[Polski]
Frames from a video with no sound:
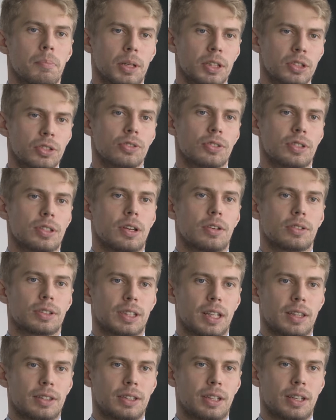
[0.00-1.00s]
Patrząc na
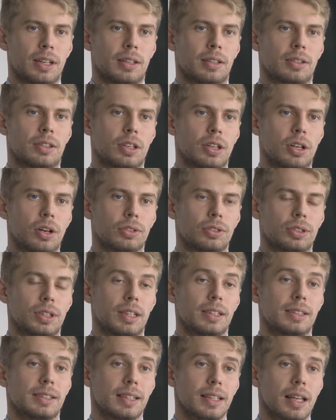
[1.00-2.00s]
ostatnie
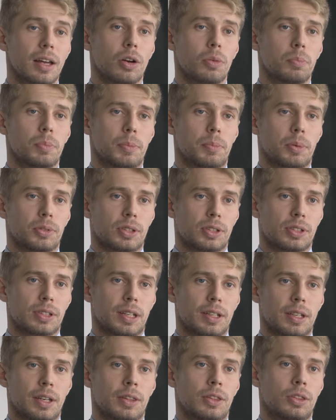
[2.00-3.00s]
tygodnie, cena ropy
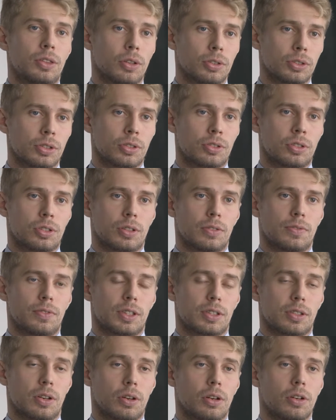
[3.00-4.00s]
pozostaje dosyć
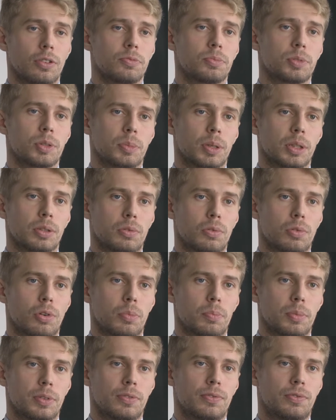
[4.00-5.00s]
wysoko. W przypadku
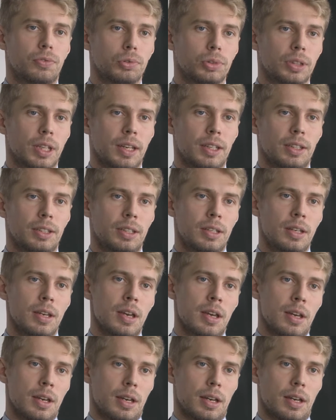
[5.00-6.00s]
ropy WTI
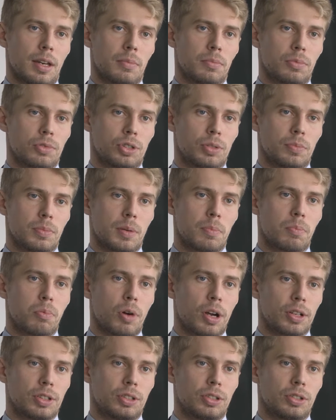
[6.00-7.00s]
e, musimy
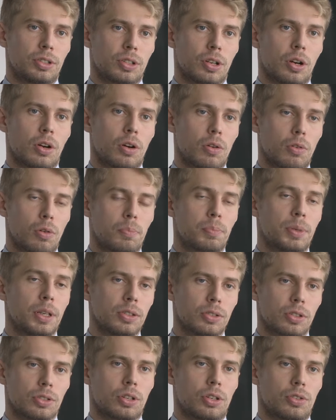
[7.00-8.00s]
płacić około
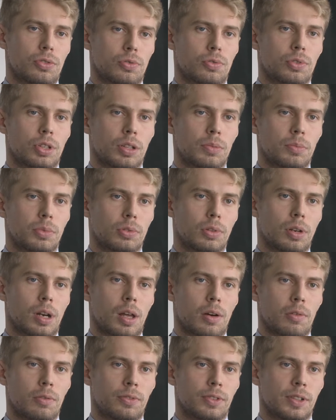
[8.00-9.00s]
57
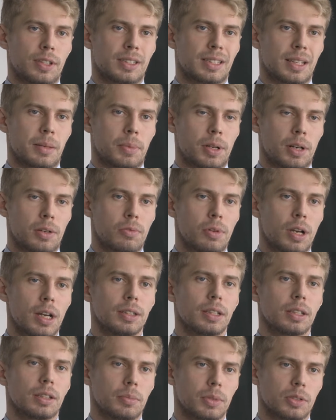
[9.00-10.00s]
dolarów za
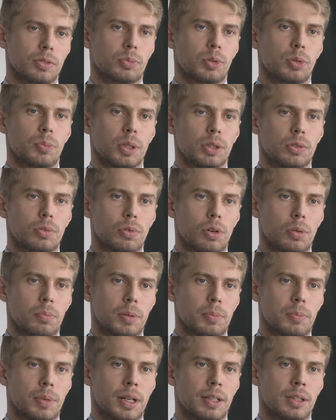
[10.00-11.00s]
baryłkę, natomiast w przypadku
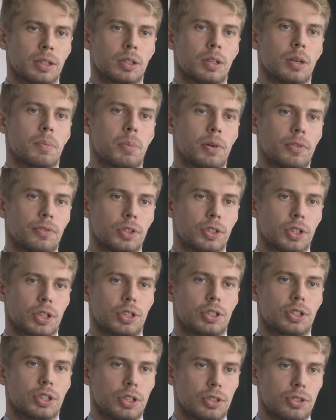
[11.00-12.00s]
ropy Brent
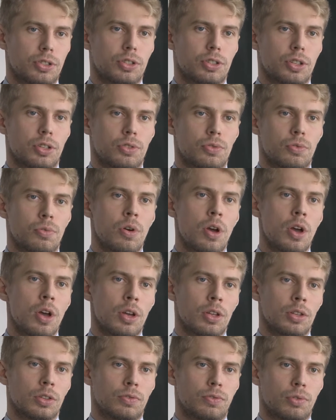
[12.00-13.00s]
powyżej
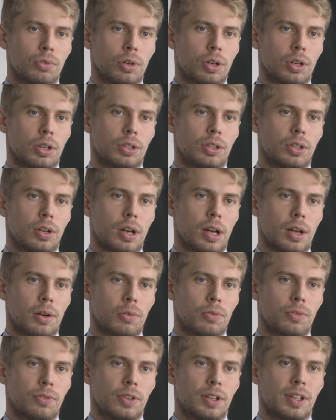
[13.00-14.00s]
62
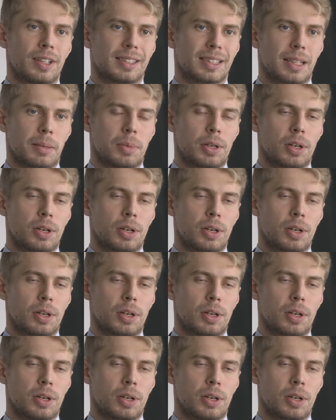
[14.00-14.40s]
dolarów za